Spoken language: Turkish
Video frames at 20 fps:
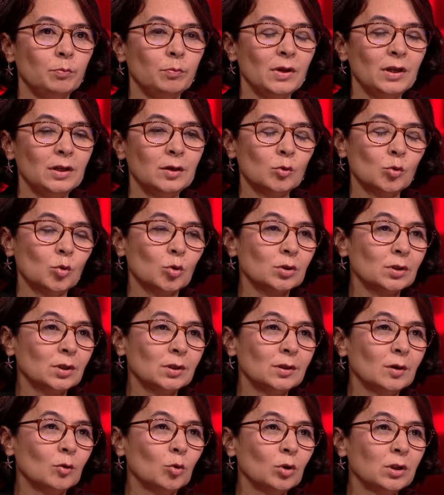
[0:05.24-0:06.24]
belli
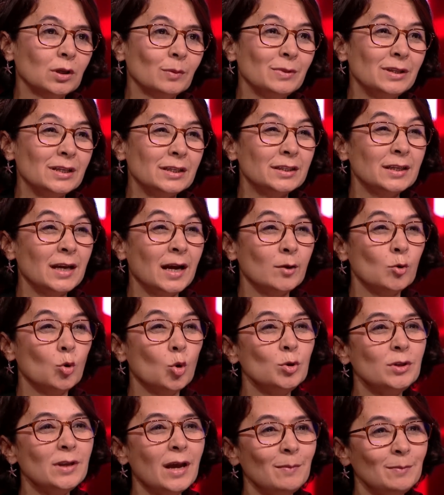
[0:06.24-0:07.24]
noktada olabilir. Yani
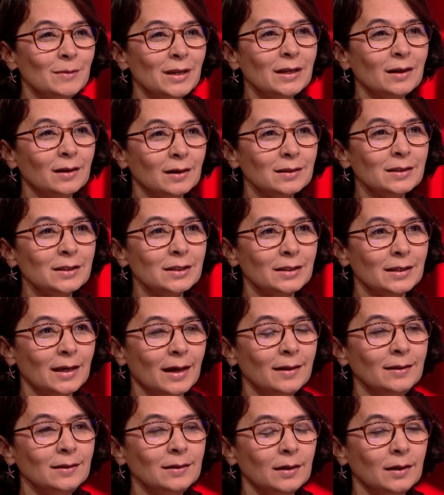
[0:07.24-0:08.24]
önlemleri
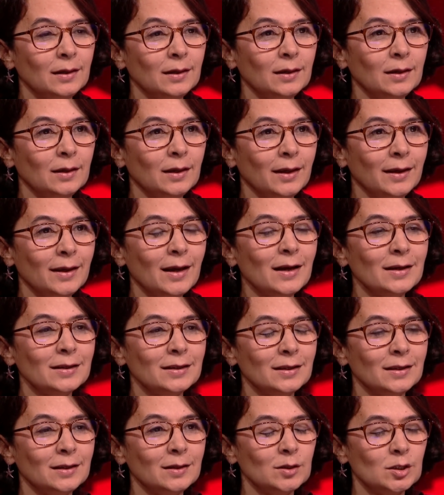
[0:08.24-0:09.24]
alırken e, eğer
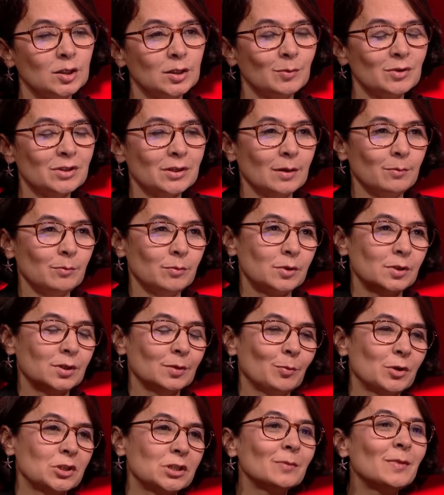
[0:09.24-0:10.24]
ki işte mesela
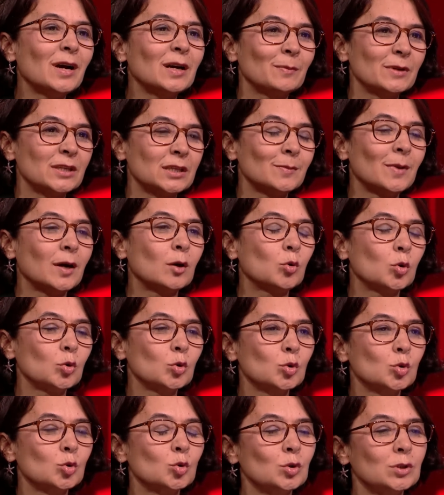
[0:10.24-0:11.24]
basamak basamak
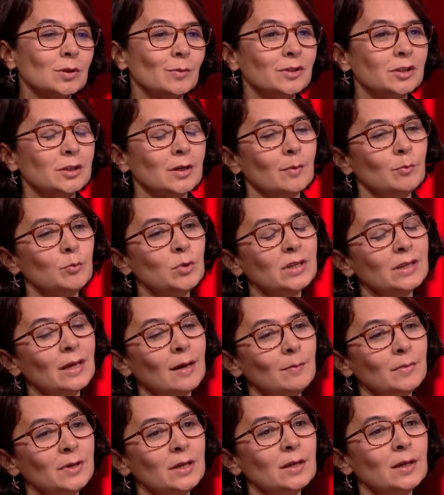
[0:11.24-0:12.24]
koyuyorsunuz ya mesela
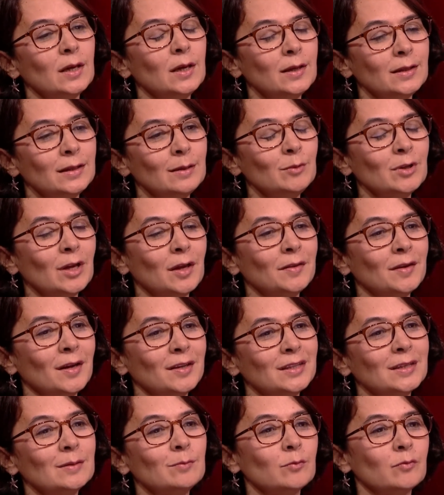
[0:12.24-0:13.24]
birdenbire demin
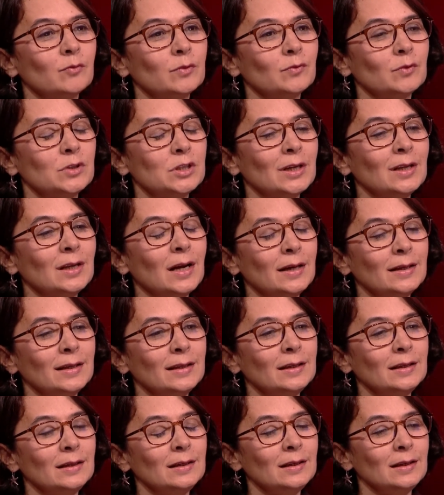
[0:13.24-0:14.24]
anlattığım şeyler
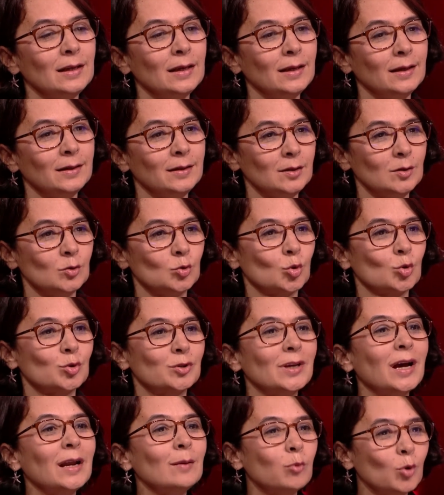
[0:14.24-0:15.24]
nedeniyle hani
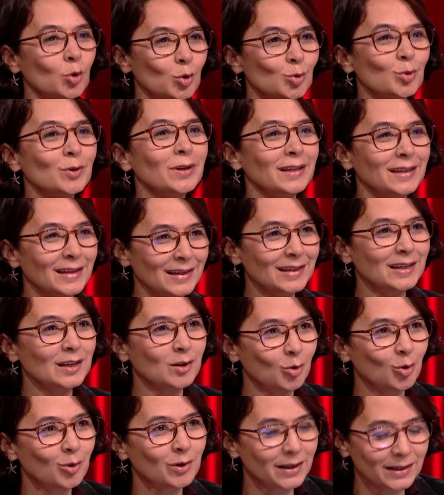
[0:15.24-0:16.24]
sosyal boyutu
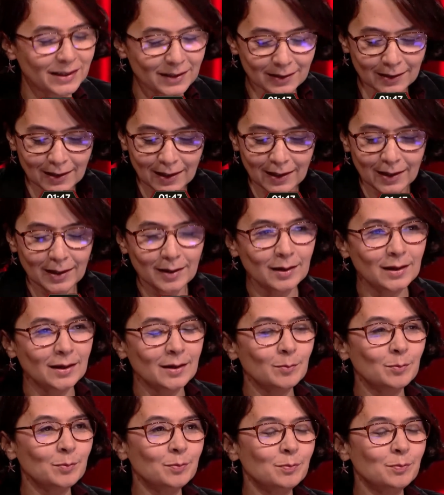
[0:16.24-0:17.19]
nedeniyle olayın e,